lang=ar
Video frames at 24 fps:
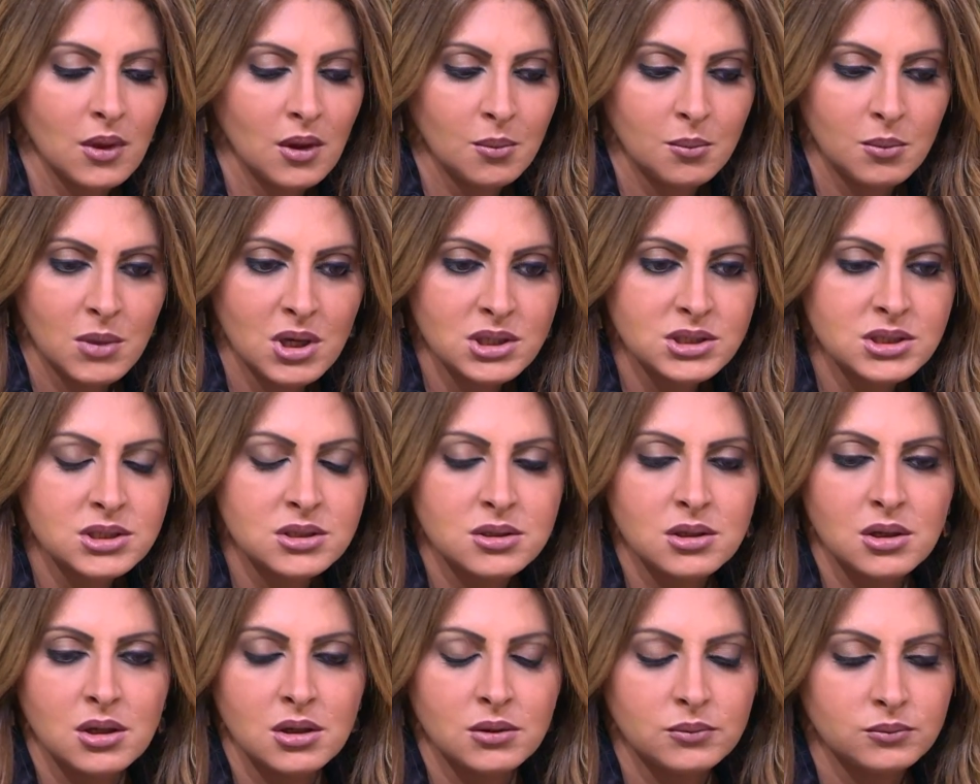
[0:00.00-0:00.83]

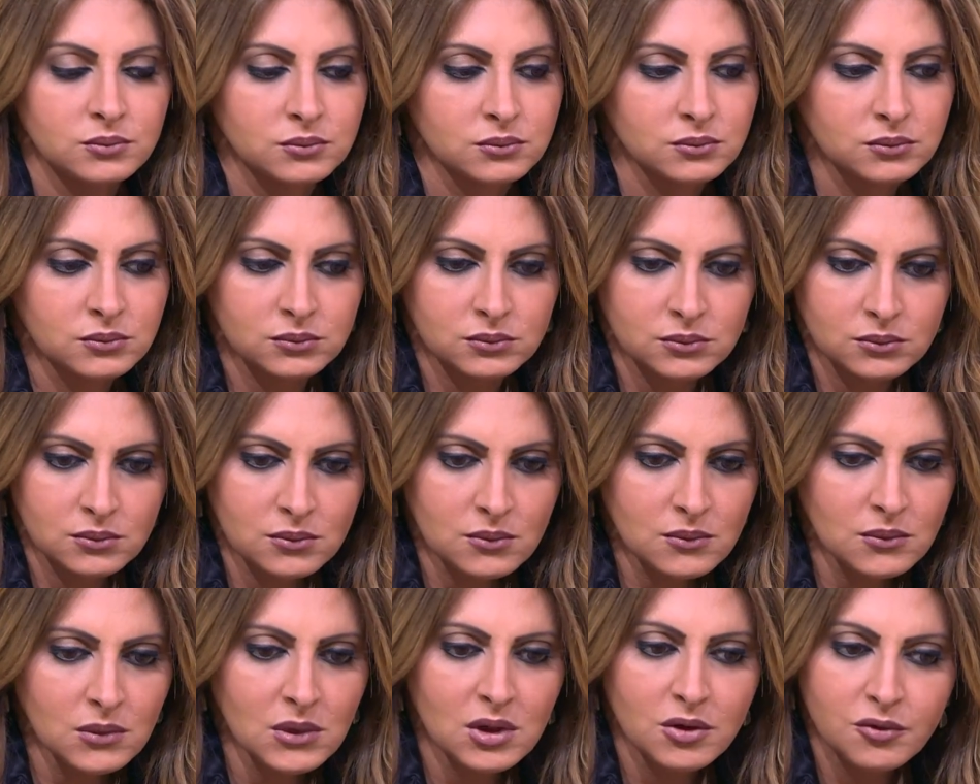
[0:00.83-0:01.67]
مصر
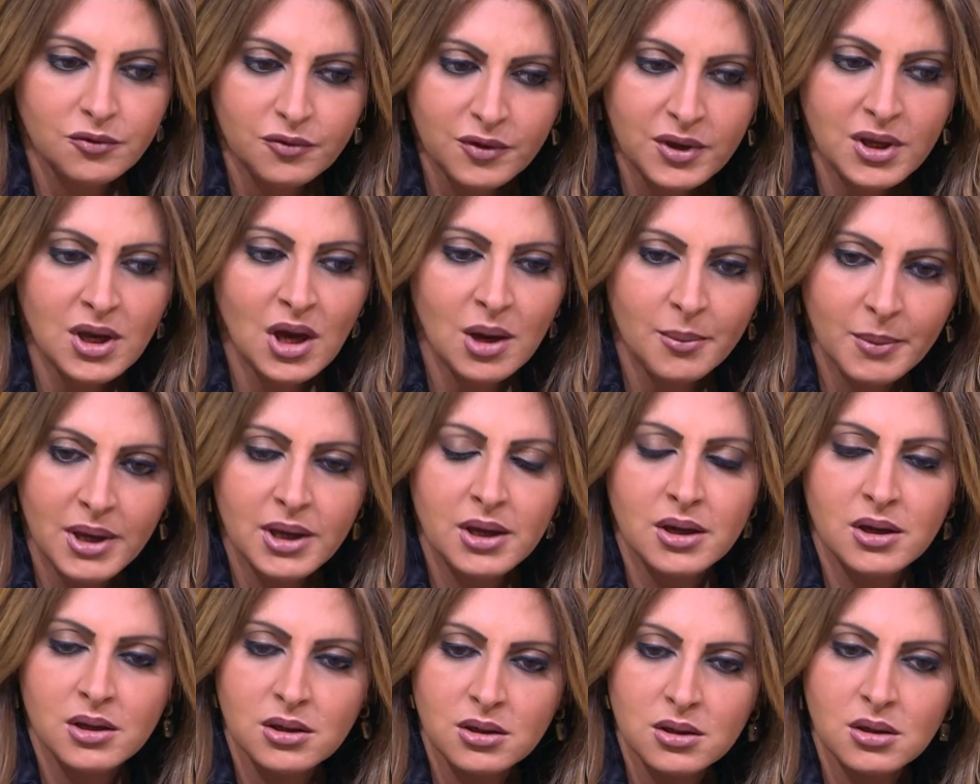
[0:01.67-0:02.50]
في
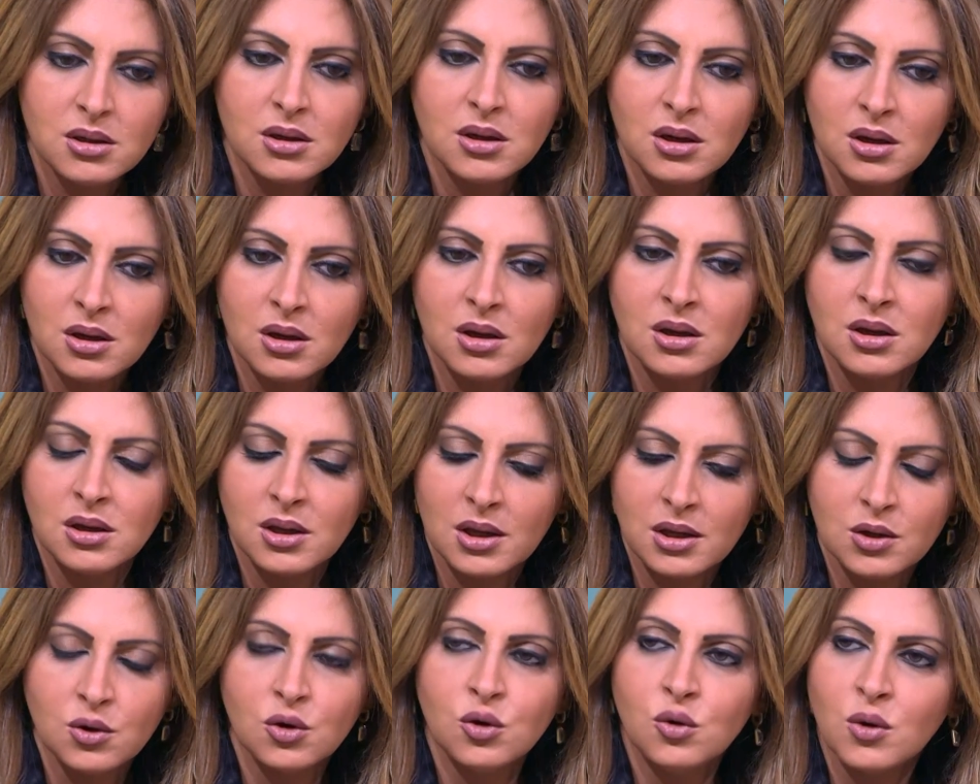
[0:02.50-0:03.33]
اماكن
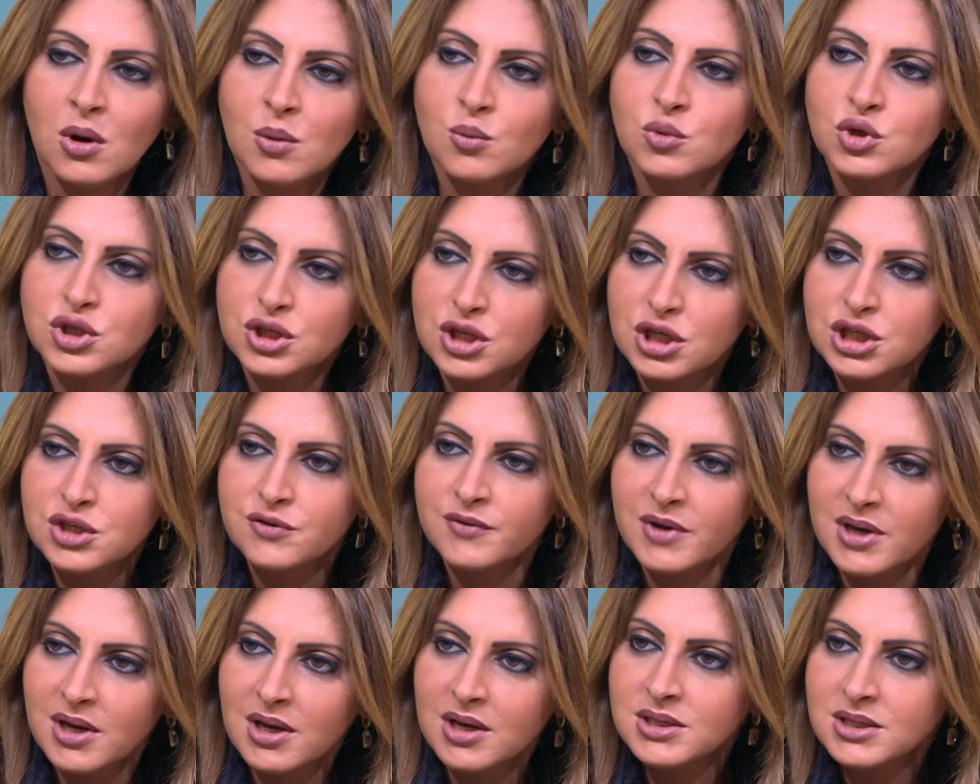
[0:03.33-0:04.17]
يعني جوه
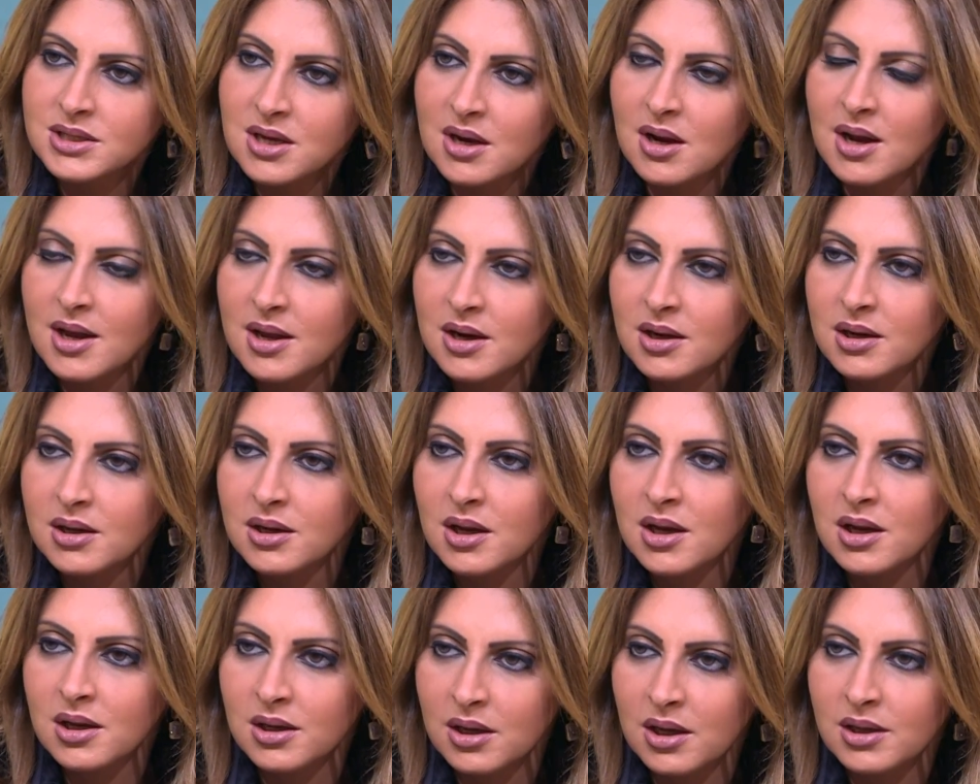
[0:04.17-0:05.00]
المستشفيات سراير
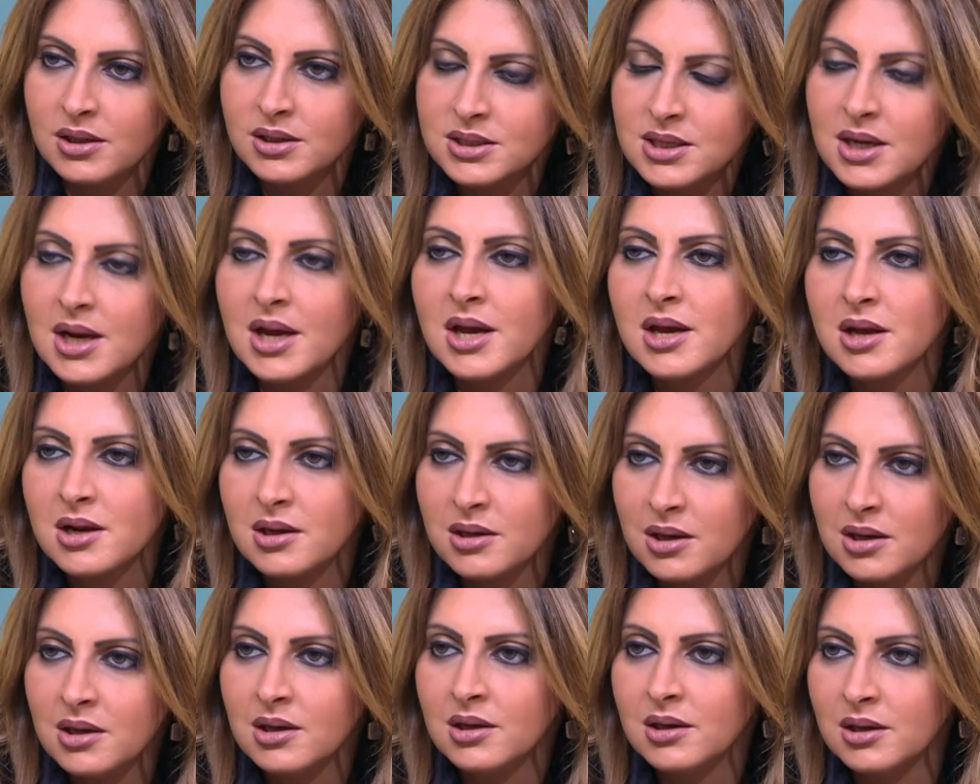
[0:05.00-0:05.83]
يعني سراير
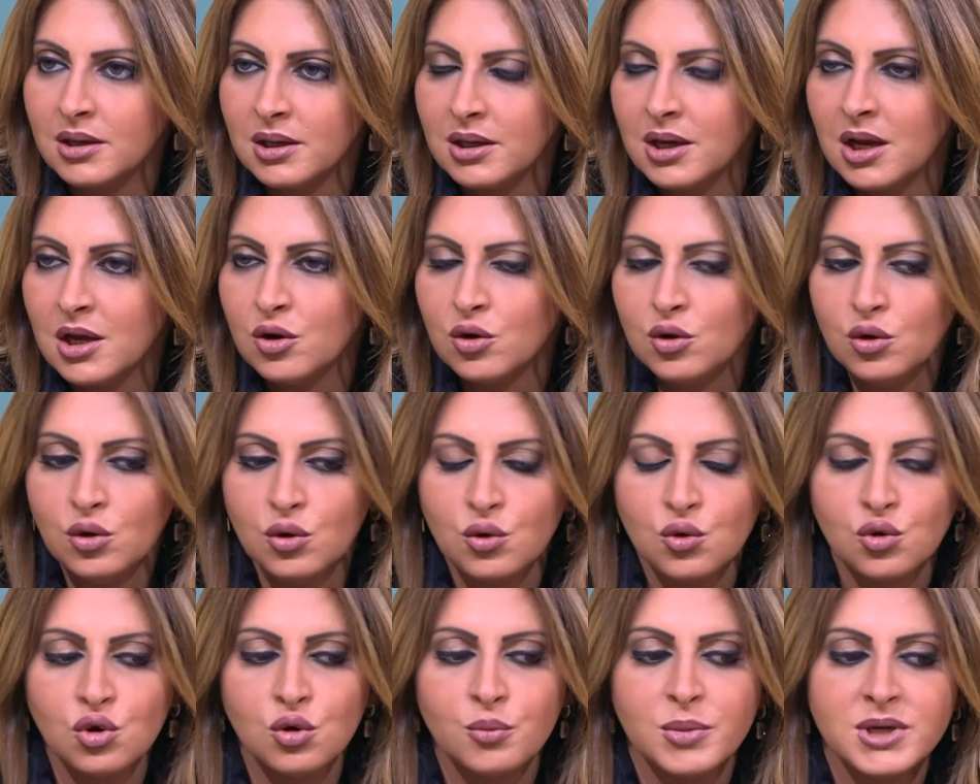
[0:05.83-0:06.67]
للعلاج
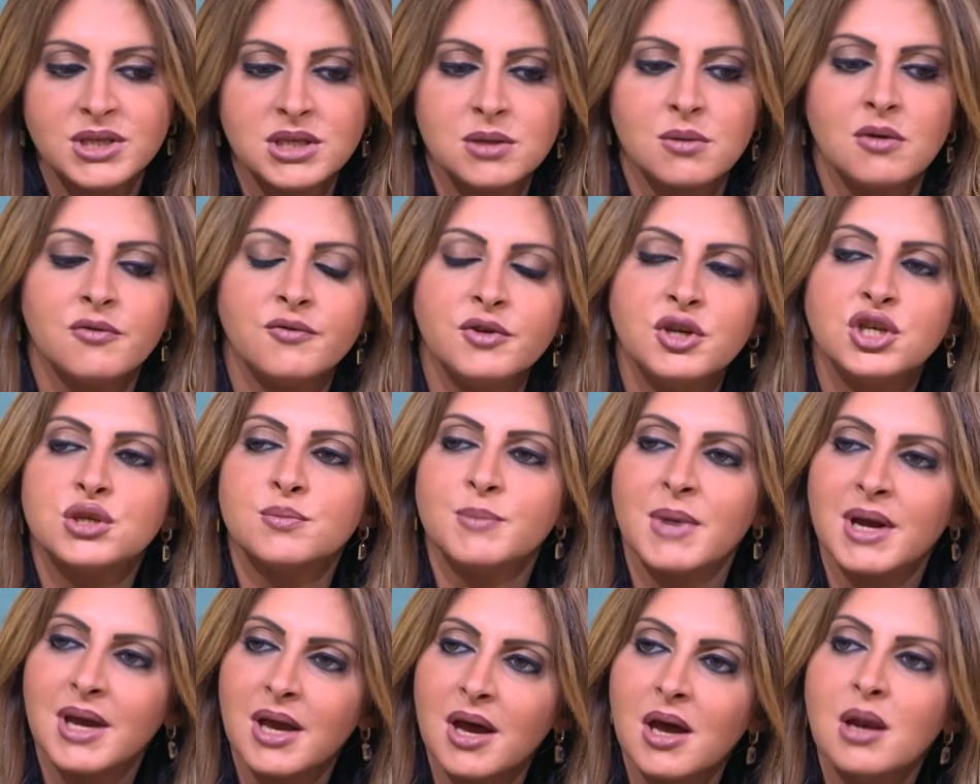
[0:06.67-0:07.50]
الحروق بس ما فيش
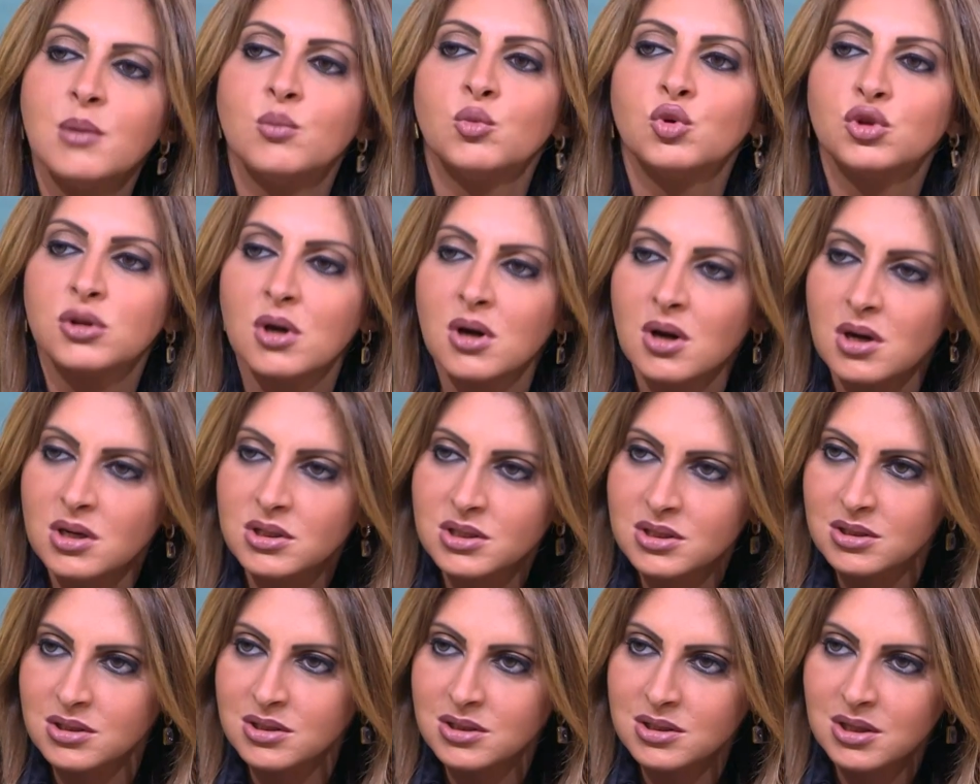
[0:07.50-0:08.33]
مكان
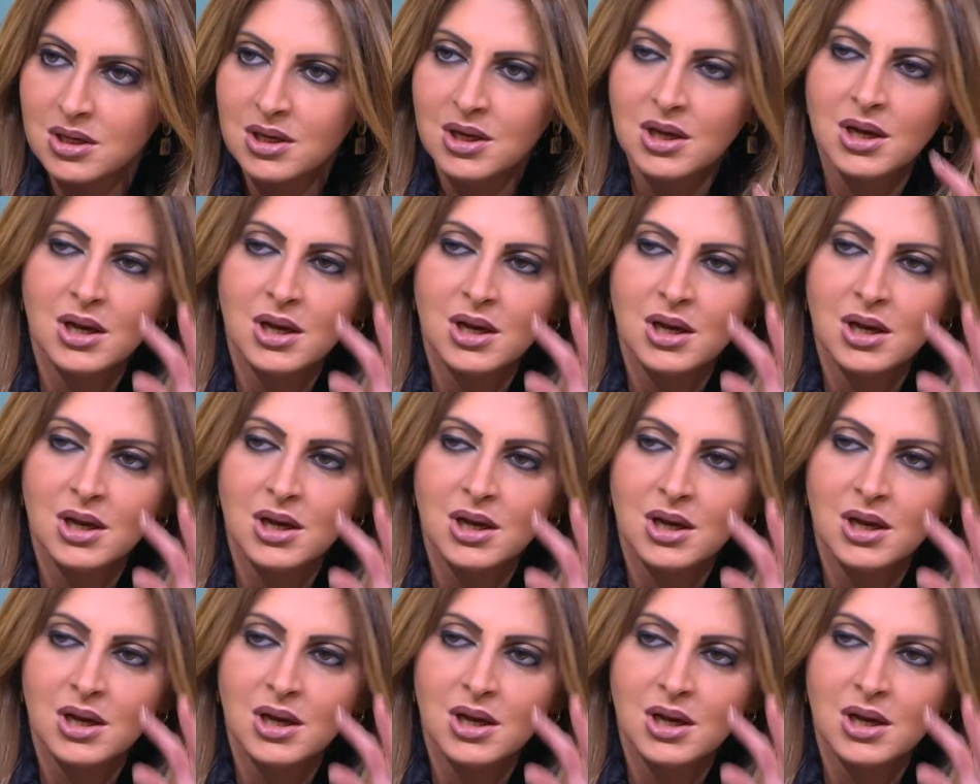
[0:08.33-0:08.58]
متخصص